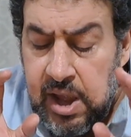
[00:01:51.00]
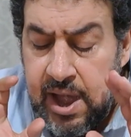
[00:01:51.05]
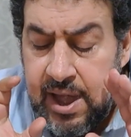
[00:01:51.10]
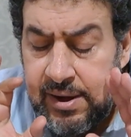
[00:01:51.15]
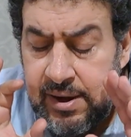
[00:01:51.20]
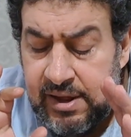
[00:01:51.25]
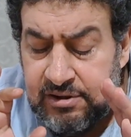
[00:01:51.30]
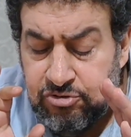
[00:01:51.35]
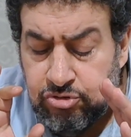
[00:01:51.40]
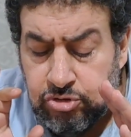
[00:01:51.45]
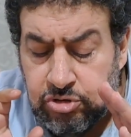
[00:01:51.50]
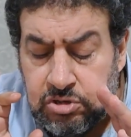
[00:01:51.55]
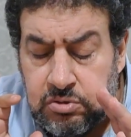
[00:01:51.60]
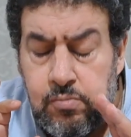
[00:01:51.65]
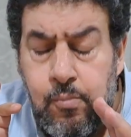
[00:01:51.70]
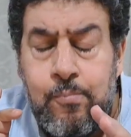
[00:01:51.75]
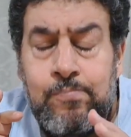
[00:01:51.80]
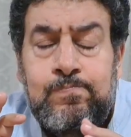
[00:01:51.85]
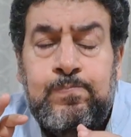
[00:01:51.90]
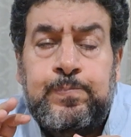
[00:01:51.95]
انا اقصد
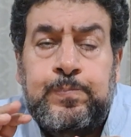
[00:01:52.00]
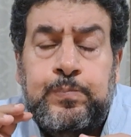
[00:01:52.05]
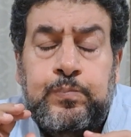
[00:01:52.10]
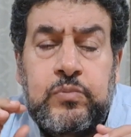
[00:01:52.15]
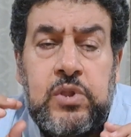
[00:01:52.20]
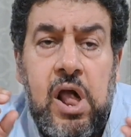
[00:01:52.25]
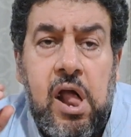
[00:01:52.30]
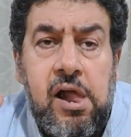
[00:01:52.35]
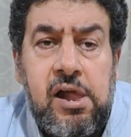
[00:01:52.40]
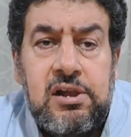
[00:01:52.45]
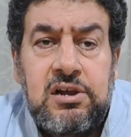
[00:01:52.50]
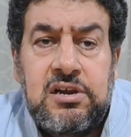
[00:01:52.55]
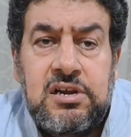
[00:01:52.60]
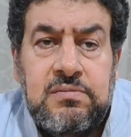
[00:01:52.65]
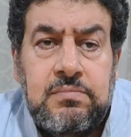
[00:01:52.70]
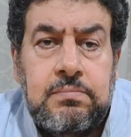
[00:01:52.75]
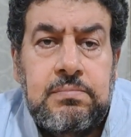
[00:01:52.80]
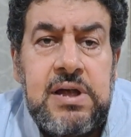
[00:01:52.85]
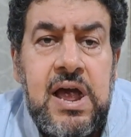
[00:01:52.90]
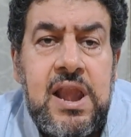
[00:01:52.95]

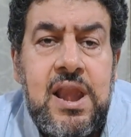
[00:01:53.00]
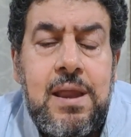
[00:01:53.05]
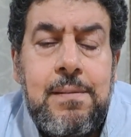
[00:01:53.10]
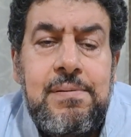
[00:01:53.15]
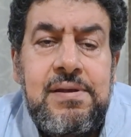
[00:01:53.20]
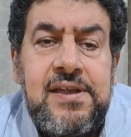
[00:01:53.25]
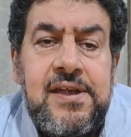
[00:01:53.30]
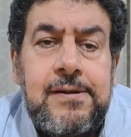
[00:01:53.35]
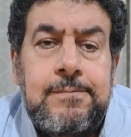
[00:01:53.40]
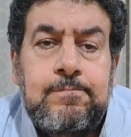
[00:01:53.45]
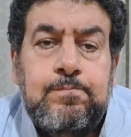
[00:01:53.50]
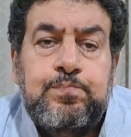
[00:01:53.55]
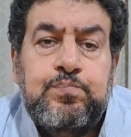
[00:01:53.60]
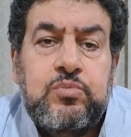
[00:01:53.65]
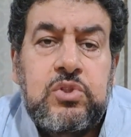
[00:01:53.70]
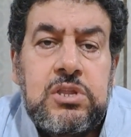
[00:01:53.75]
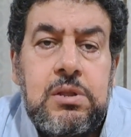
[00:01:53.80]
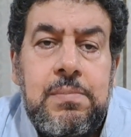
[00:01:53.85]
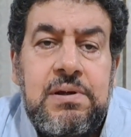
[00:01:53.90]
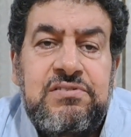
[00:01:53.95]
المهلبيه
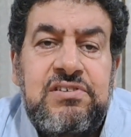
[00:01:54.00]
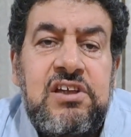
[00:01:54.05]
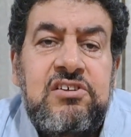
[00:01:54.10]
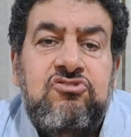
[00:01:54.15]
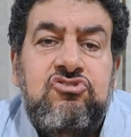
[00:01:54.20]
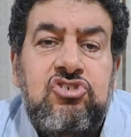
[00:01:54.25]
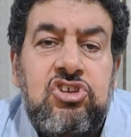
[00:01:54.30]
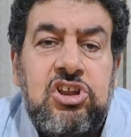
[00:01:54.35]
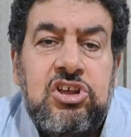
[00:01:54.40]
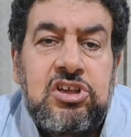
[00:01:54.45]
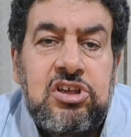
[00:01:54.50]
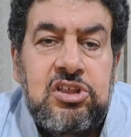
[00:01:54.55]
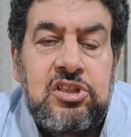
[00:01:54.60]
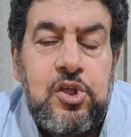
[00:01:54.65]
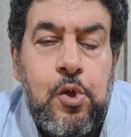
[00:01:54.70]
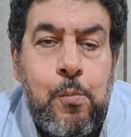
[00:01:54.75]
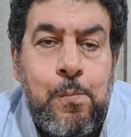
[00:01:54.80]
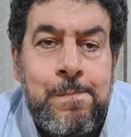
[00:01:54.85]
تبقى زي الجيلي كده